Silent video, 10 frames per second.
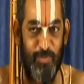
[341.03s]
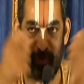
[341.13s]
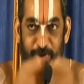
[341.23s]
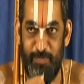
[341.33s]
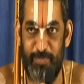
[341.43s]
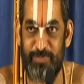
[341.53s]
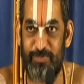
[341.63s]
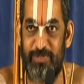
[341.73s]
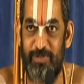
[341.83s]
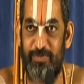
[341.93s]
ఒక కప్పు
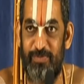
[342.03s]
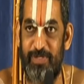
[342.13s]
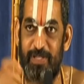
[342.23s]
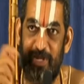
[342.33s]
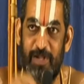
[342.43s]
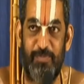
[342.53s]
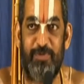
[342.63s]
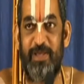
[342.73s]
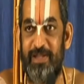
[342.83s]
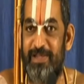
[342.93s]
వేసుకున్నాం అనుకోండి ఆ
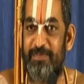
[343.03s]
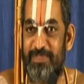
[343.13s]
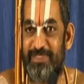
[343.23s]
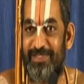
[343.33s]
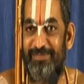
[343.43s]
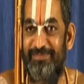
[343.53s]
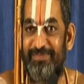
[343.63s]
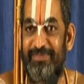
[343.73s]
కప్పుని మనం నడిపిస్తాం